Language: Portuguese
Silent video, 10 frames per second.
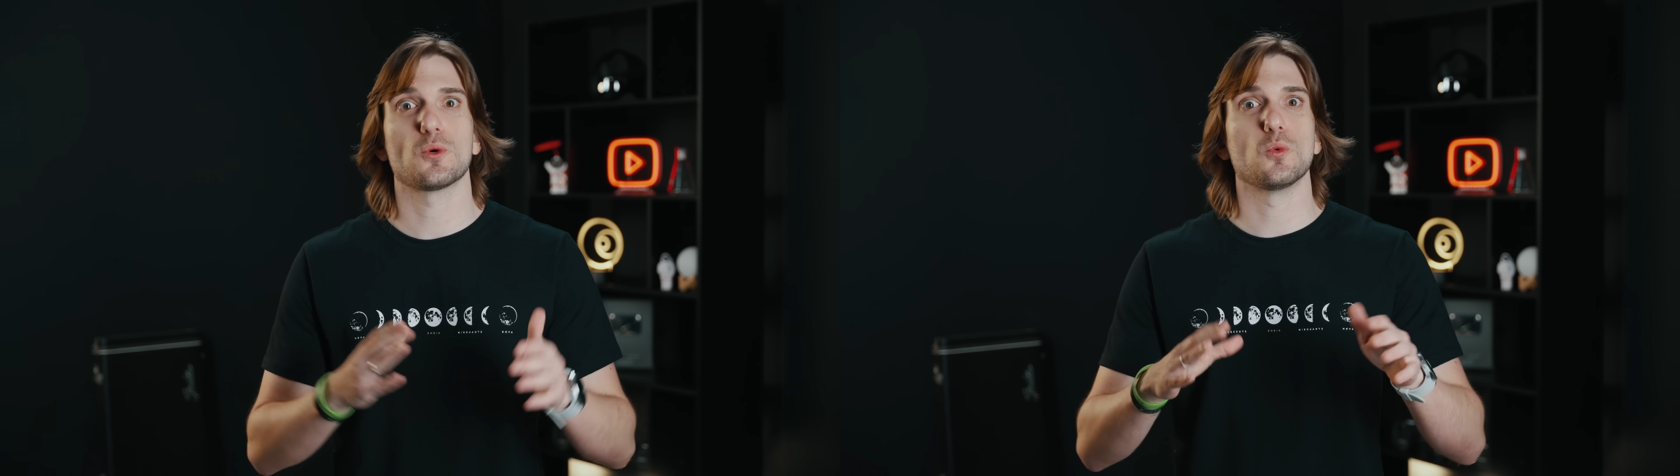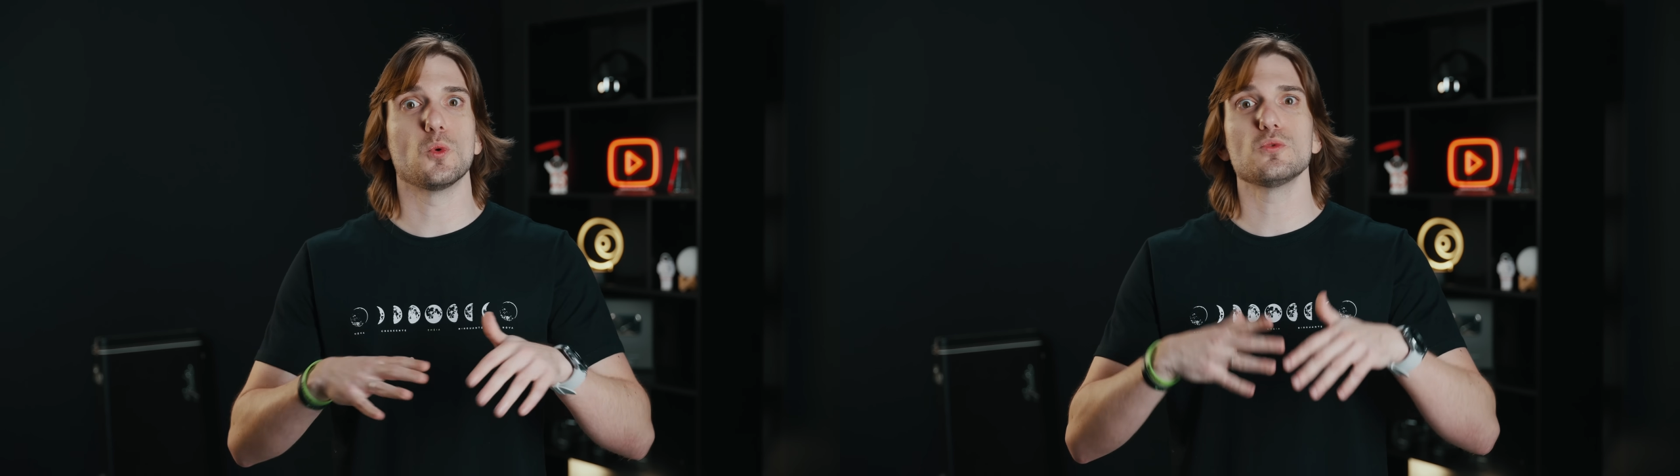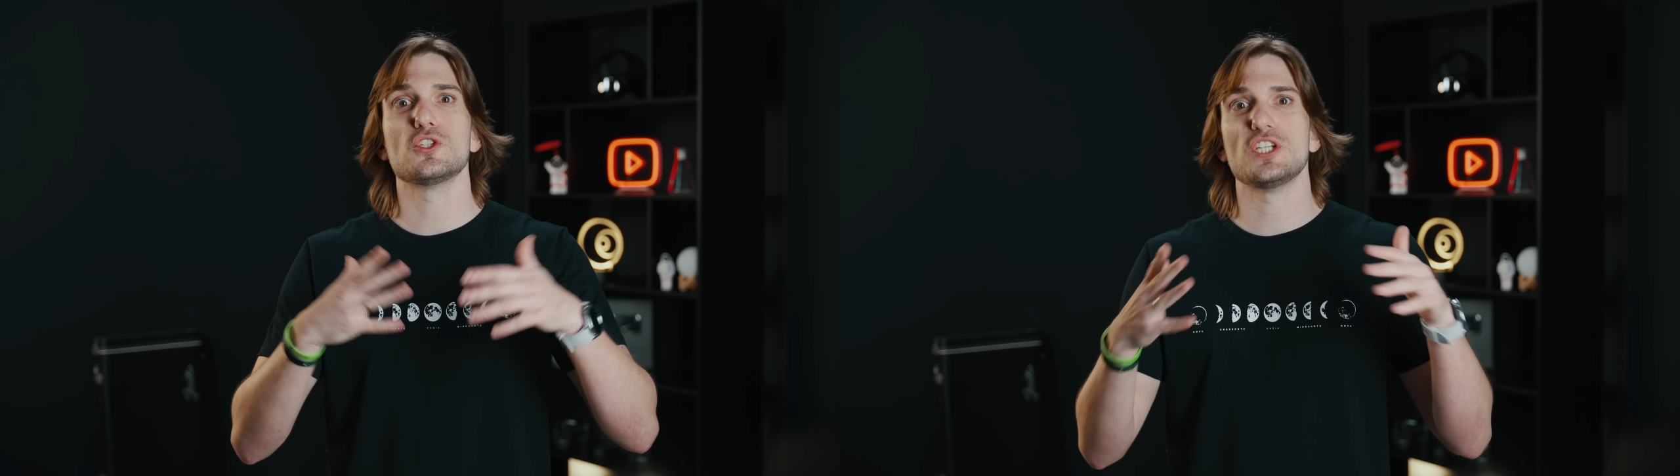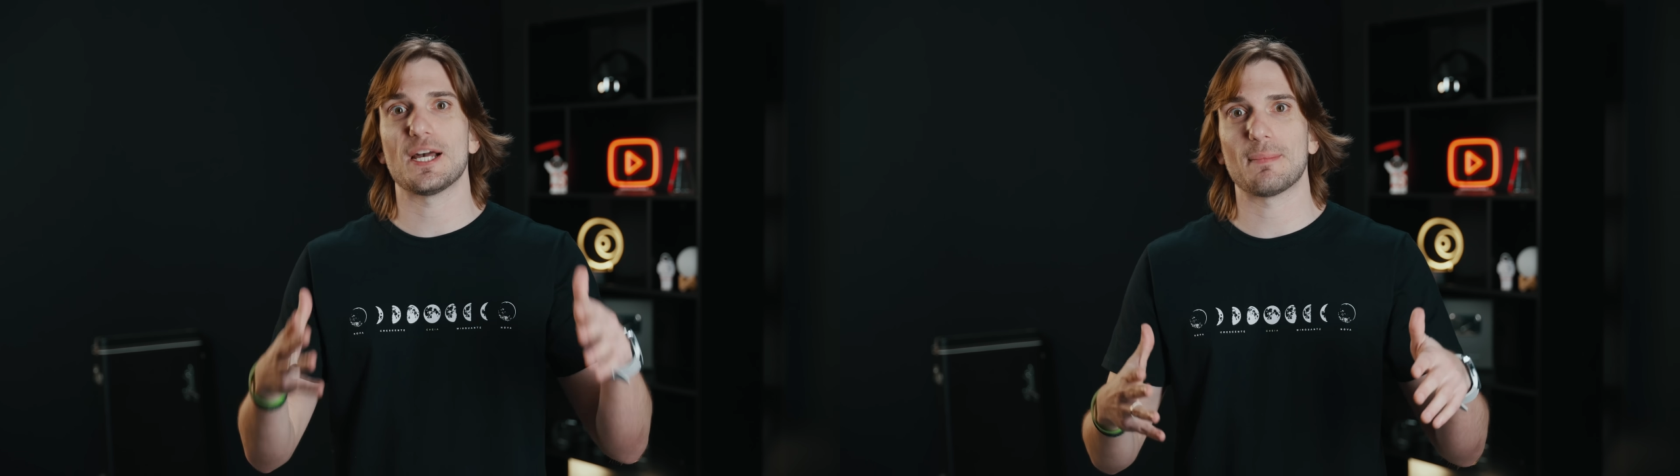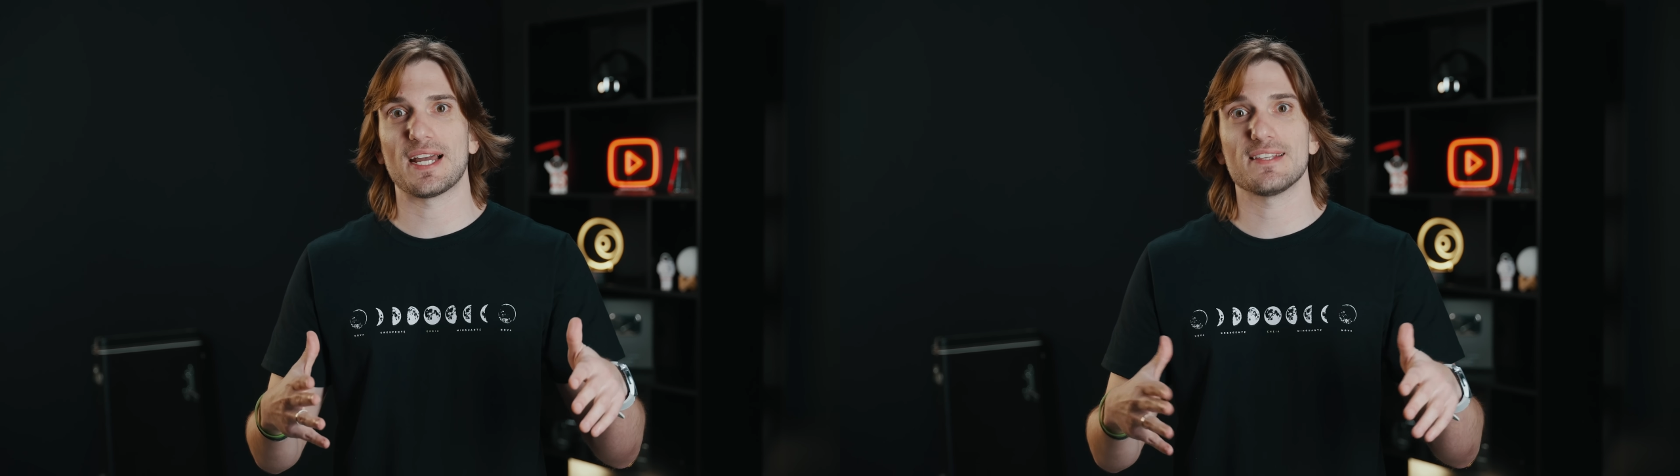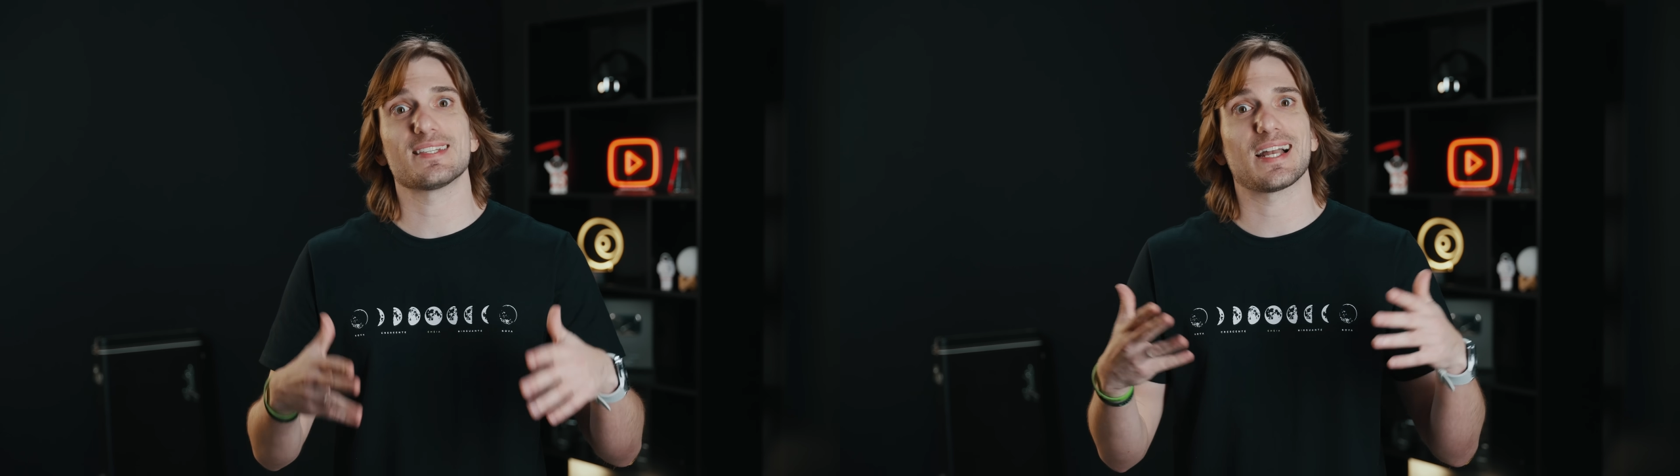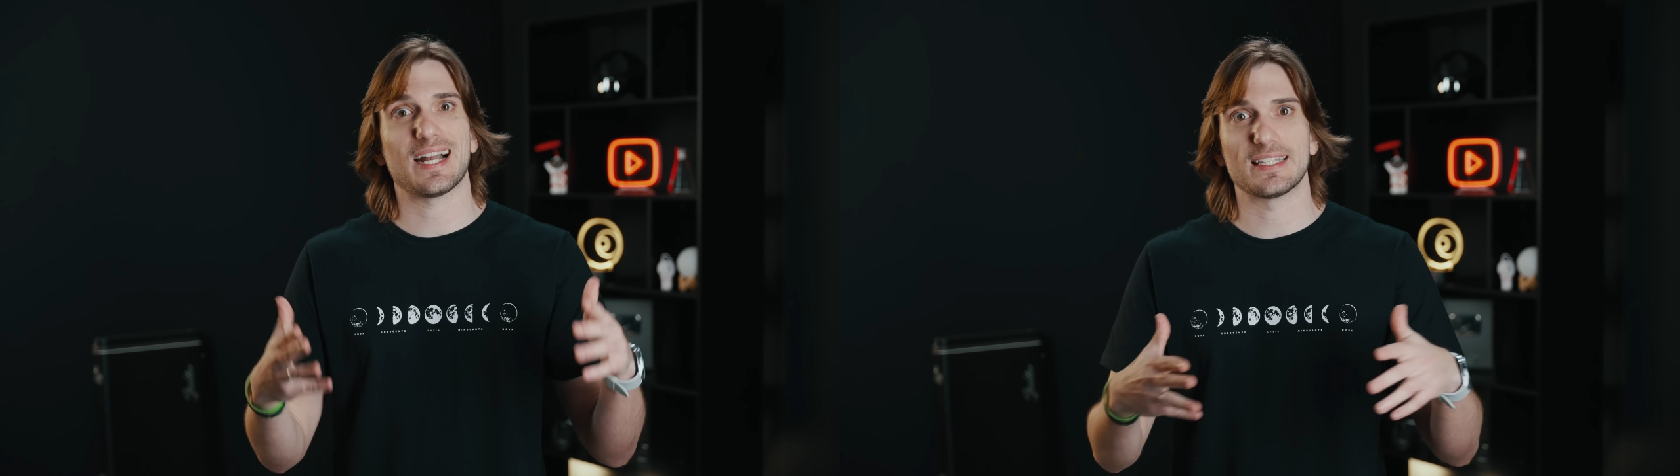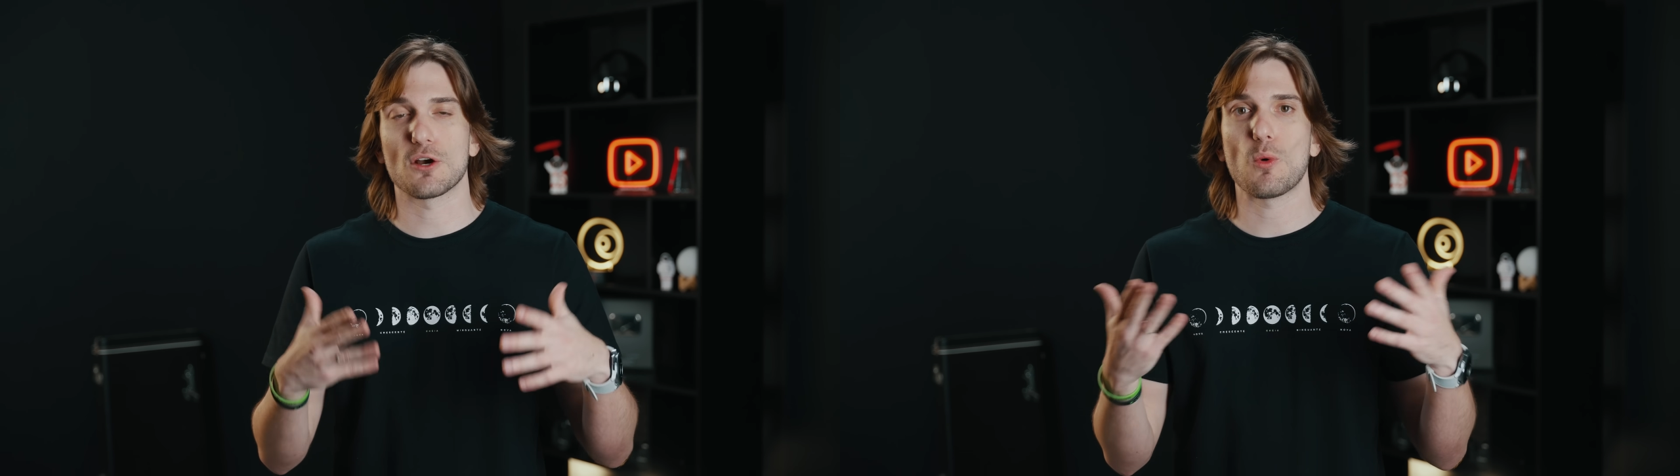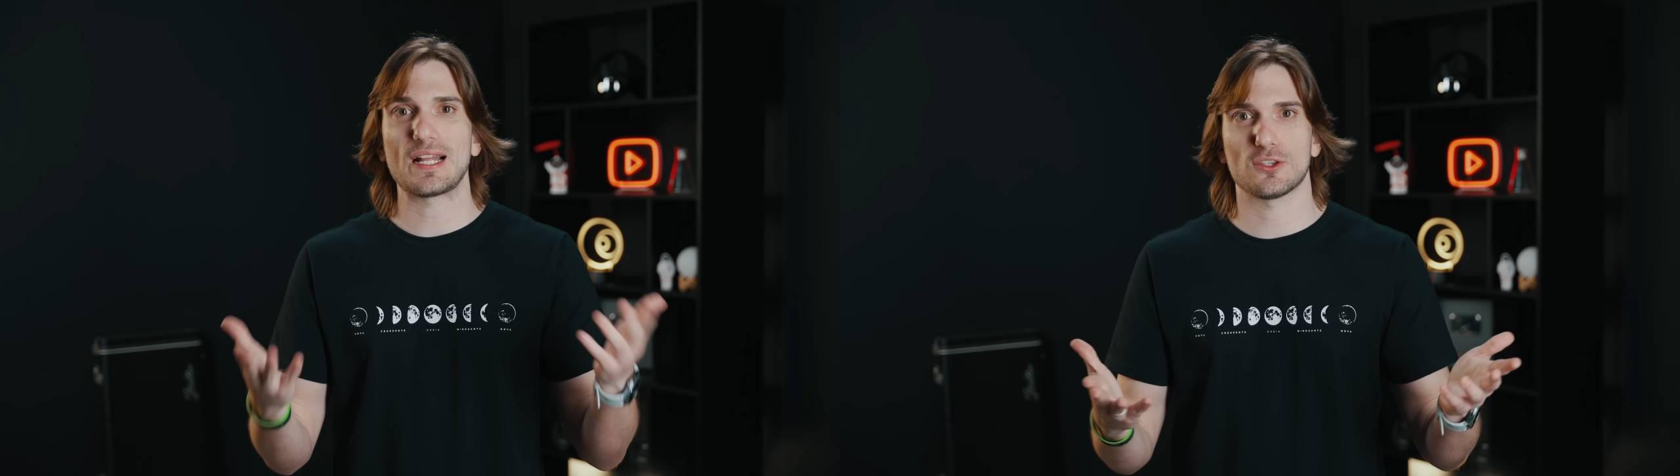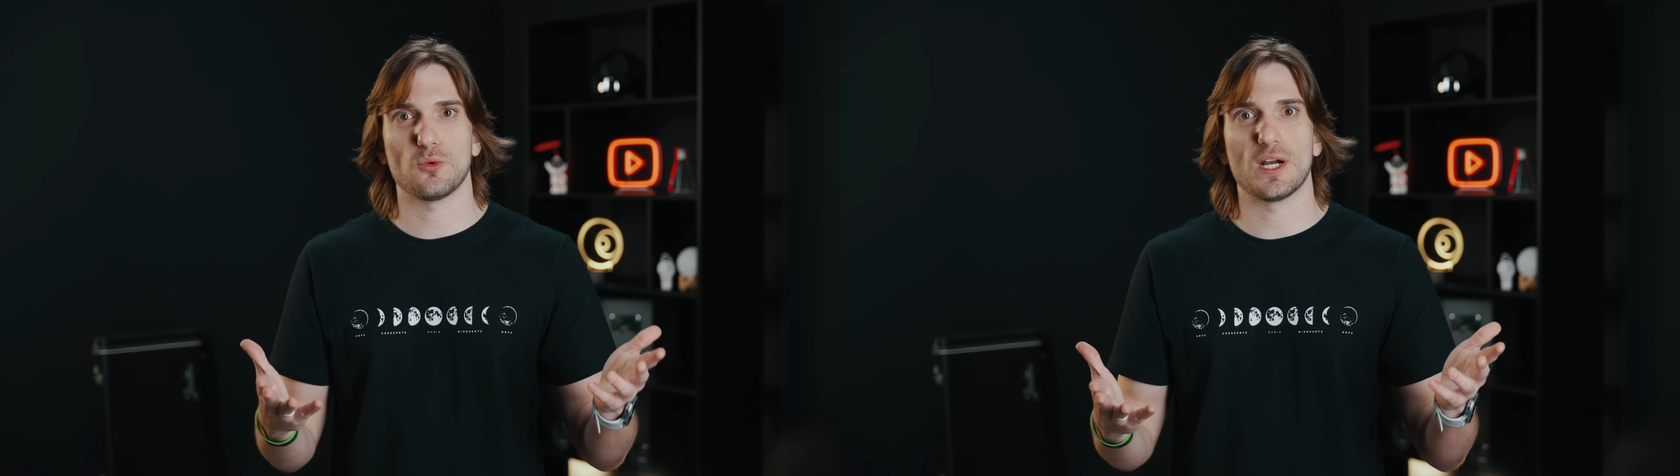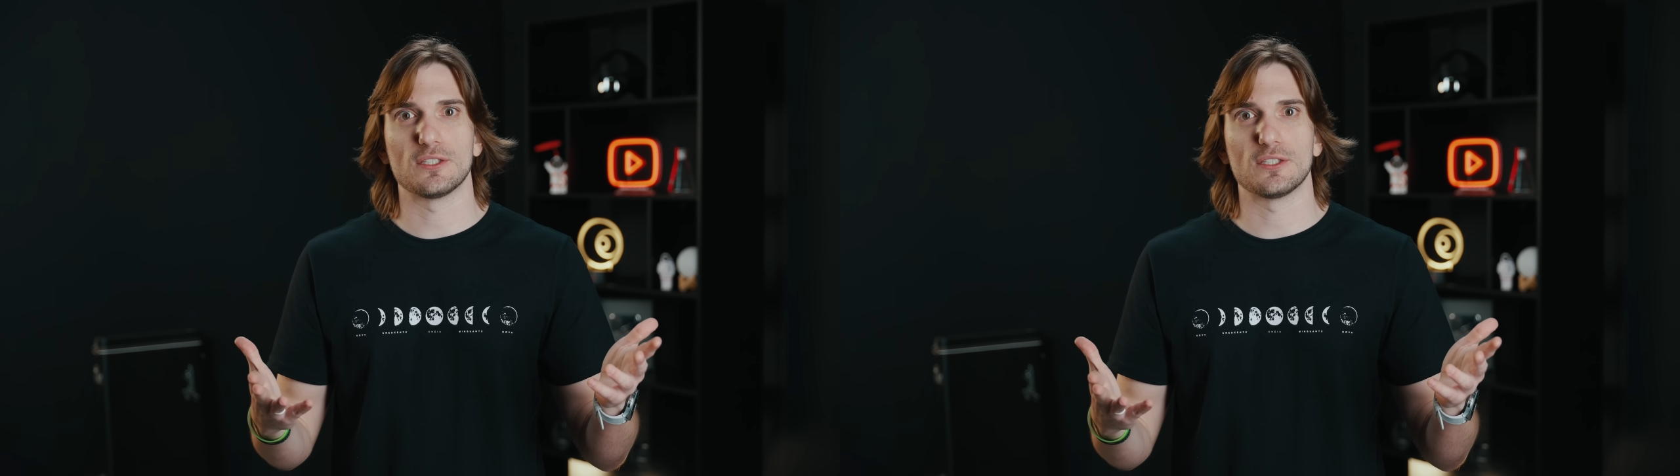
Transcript: com um dia a mais a cada quatro